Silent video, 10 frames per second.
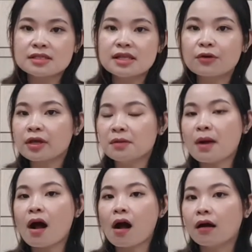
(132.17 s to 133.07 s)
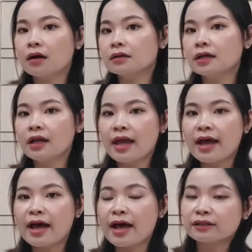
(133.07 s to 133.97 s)
sau khi mà họ
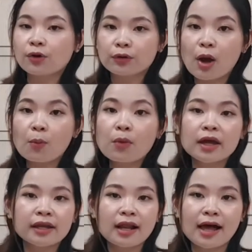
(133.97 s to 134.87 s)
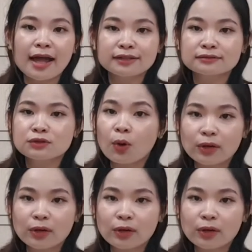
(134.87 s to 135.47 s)
à, ăn đồ nóng hay là ăn đồ